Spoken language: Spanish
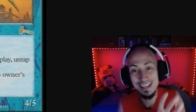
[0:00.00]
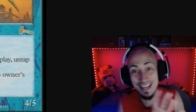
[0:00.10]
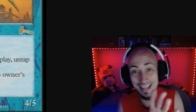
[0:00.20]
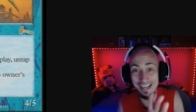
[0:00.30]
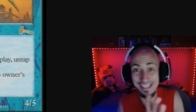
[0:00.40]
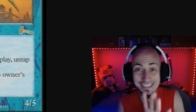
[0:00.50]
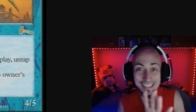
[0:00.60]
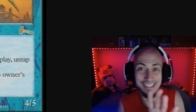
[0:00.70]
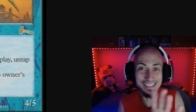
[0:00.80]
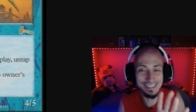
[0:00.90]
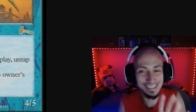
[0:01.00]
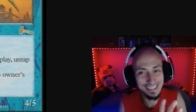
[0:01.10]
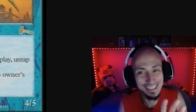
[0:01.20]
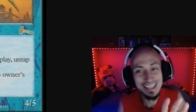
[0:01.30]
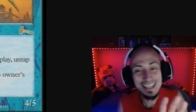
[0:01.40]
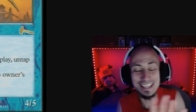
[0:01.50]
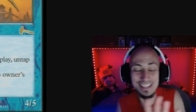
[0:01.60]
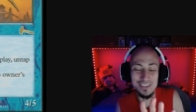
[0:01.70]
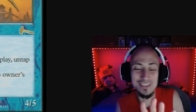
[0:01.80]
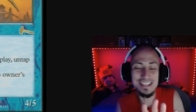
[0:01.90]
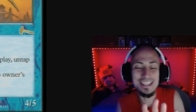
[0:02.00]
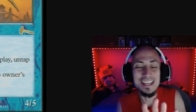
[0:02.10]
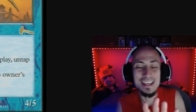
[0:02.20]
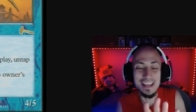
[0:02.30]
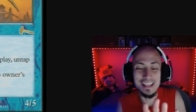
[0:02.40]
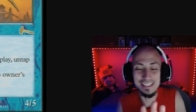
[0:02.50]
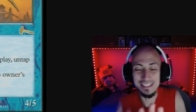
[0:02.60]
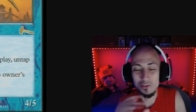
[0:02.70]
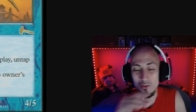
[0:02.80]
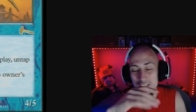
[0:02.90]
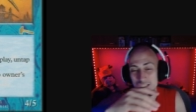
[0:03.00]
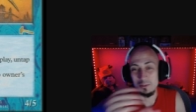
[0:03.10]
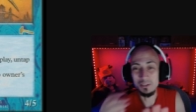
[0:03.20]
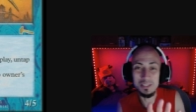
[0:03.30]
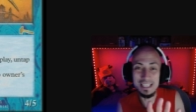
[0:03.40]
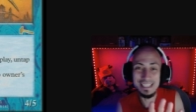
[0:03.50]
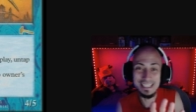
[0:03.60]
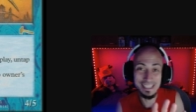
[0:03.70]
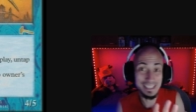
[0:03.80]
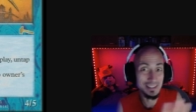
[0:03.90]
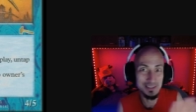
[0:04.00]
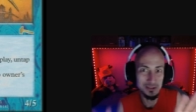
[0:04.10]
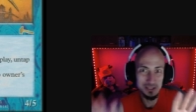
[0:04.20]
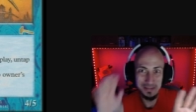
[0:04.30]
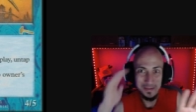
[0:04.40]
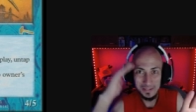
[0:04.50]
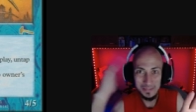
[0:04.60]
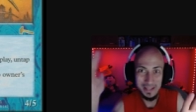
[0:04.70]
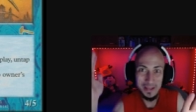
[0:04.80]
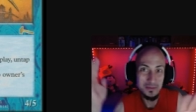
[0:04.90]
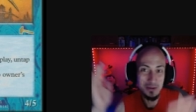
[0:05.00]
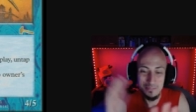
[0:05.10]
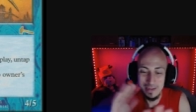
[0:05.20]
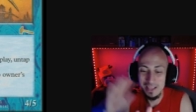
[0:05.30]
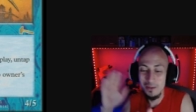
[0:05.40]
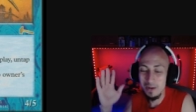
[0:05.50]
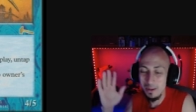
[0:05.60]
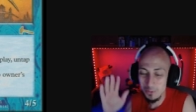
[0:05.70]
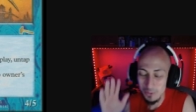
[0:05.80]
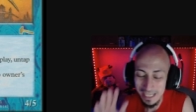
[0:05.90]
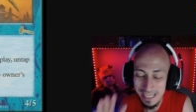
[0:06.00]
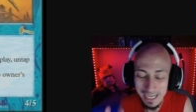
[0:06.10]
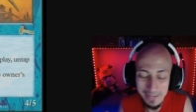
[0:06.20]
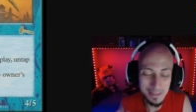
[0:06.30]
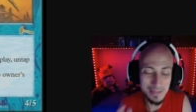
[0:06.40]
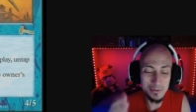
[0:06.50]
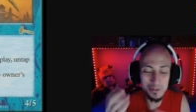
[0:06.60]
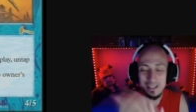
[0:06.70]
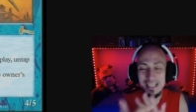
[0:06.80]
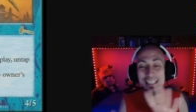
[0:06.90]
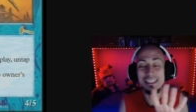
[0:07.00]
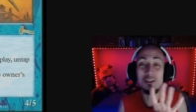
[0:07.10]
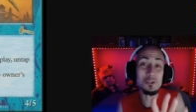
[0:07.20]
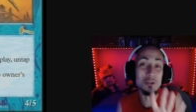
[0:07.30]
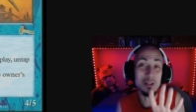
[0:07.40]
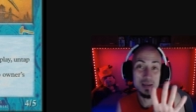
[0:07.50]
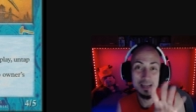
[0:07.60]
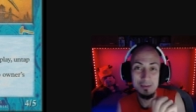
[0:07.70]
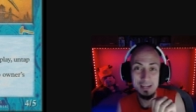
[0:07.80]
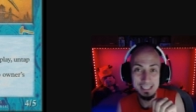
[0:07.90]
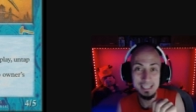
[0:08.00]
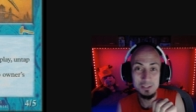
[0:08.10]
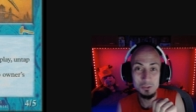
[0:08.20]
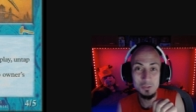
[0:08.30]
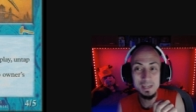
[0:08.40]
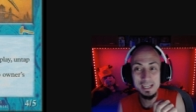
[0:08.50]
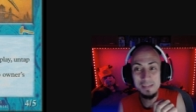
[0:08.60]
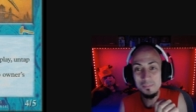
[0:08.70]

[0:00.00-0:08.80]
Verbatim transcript: la high tide. Y entonces eh, tienes con esas cuatro islas que te quedan, no sé qué me ha pasado, me, ha quedado un lapsus ahí en la cabeza. Bueno, tienes 8 de maná, ¿vale? Sacas 8 de maná,